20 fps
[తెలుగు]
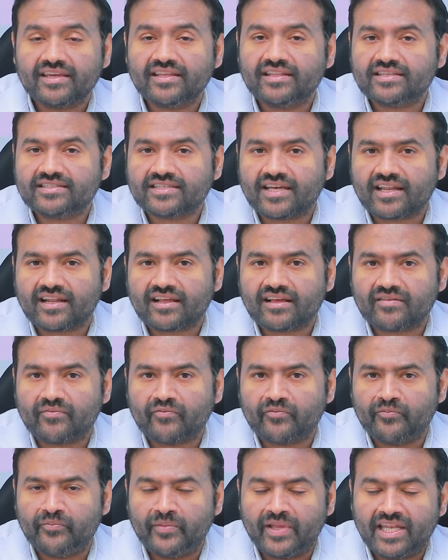ఇది చాలా
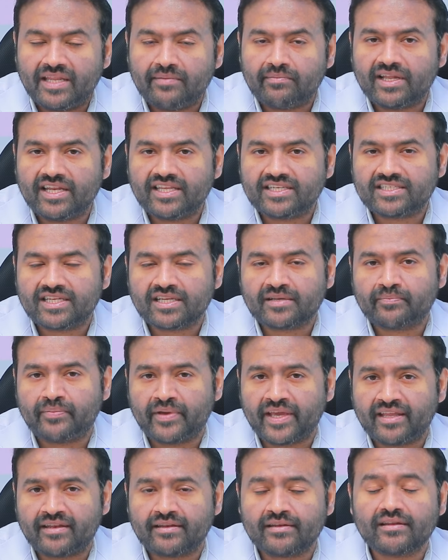మినిమలిస్టిక్
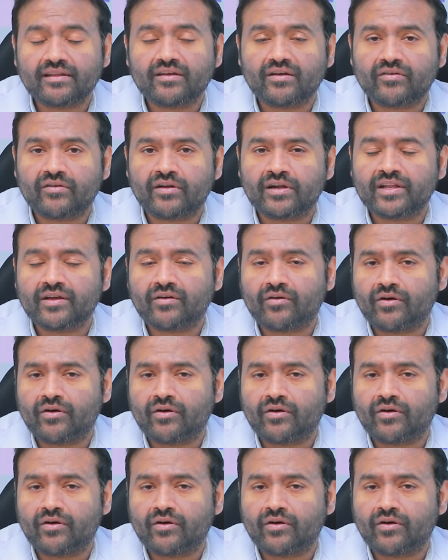పెయిన్ అంటే